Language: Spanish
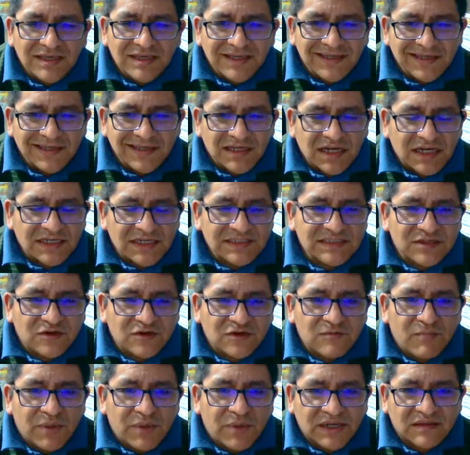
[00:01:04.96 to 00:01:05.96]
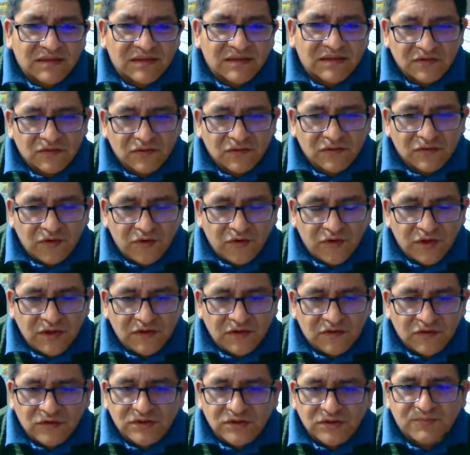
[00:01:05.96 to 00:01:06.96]
eh, casi compartido, ¿no?
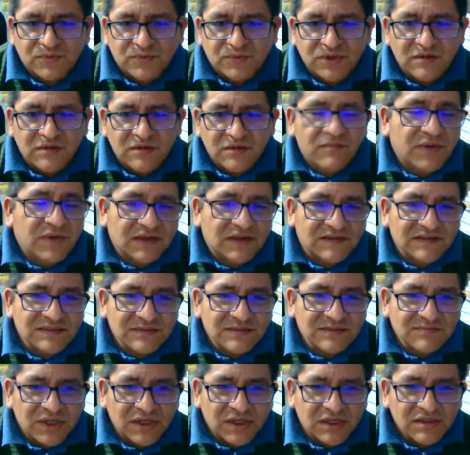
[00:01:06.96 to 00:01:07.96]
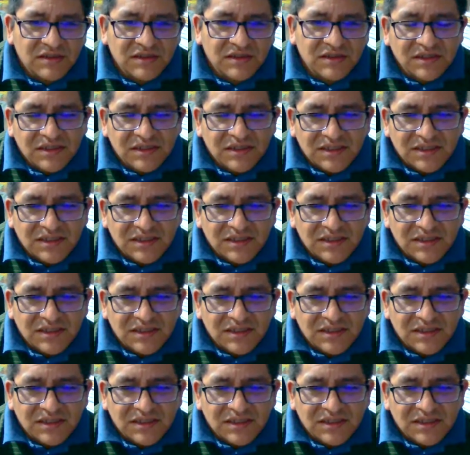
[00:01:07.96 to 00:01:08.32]
donde todos pueden participar.